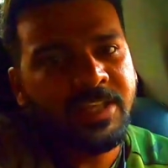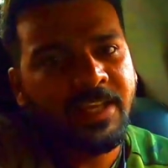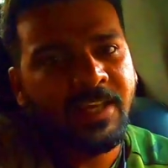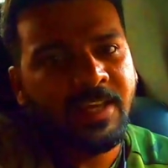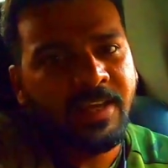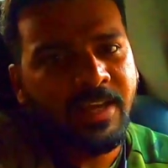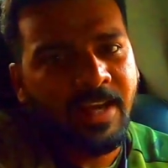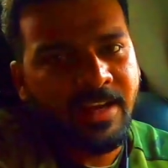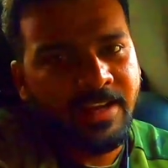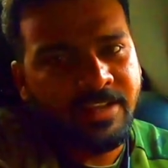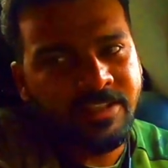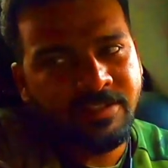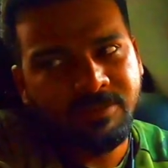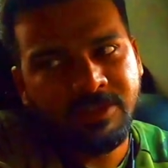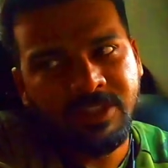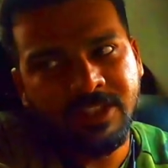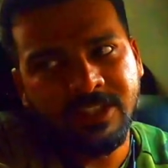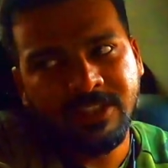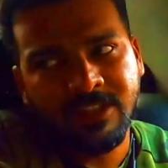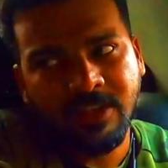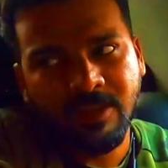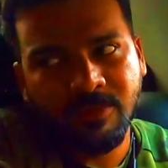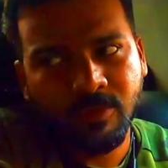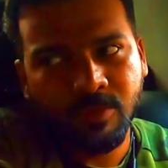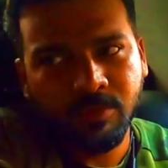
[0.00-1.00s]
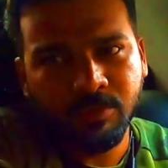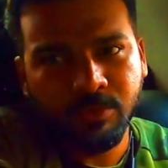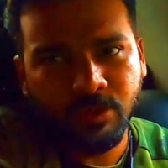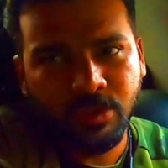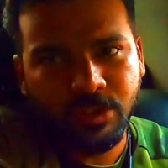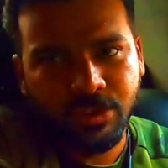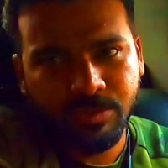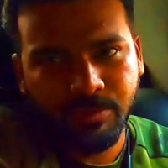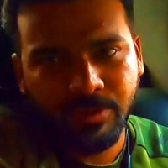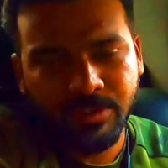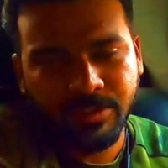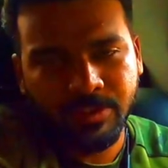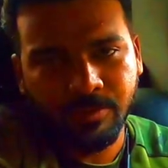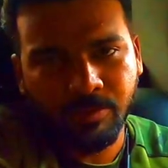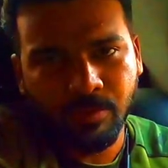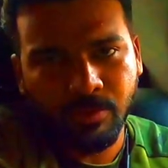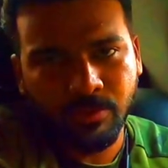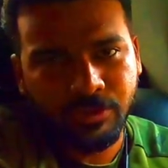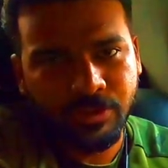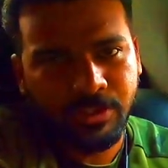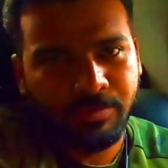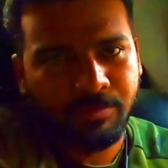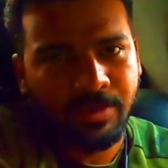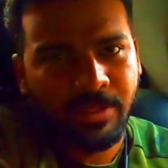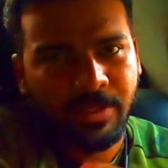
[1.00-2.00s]
है आई से हमको पुलिस बाजार
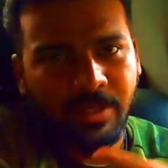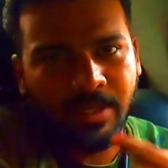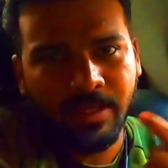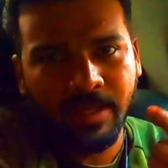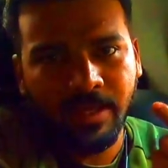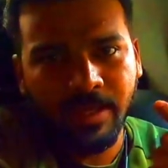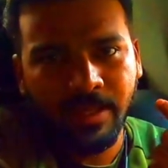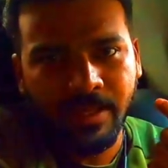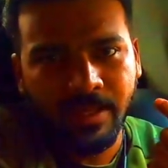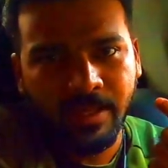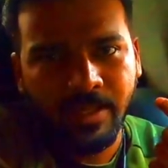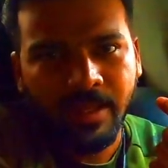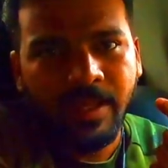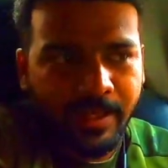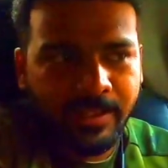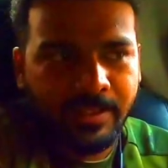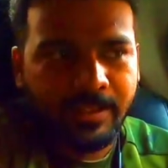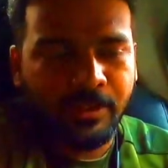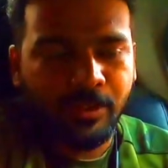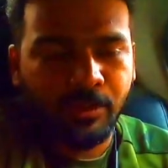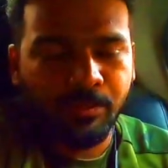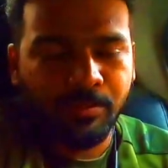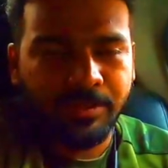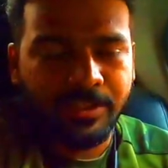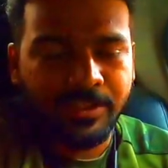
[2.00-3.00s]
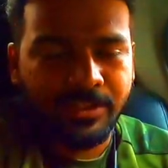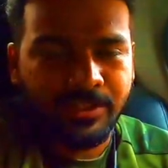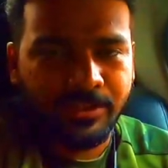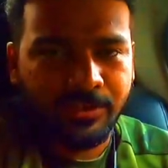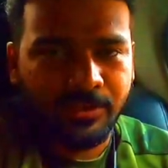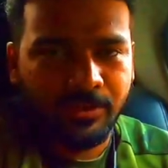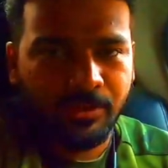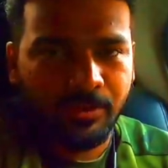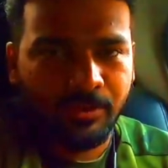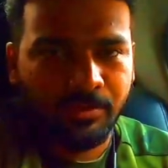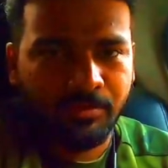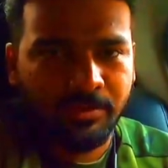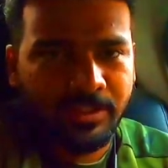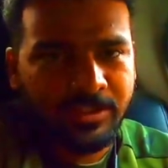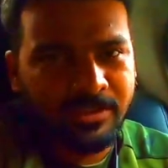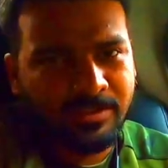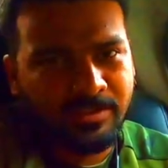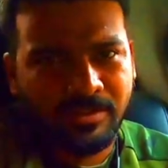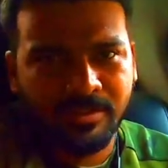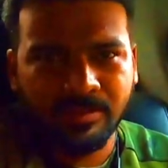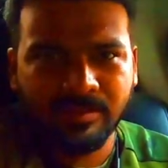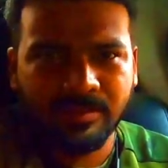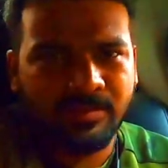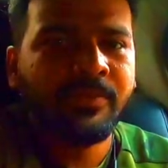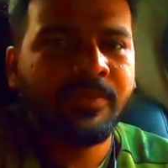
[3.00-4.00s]
पहुंचने में लगा है एट्टी रुपीज़ तो बस
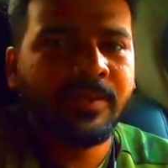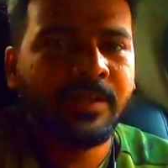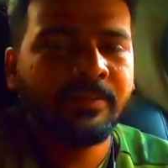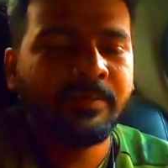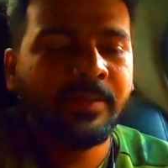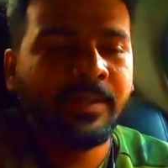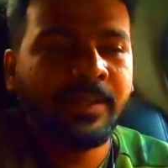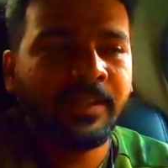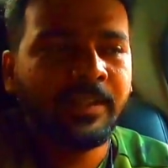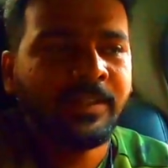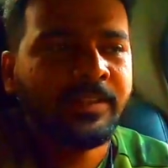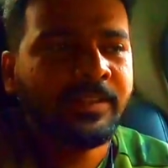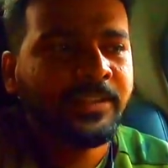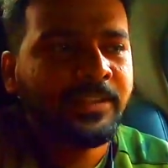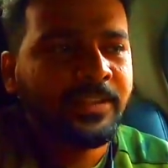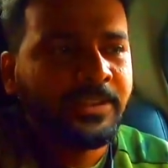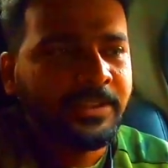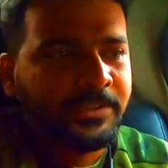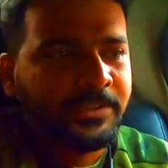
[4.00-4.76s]
एफोर्डेबल है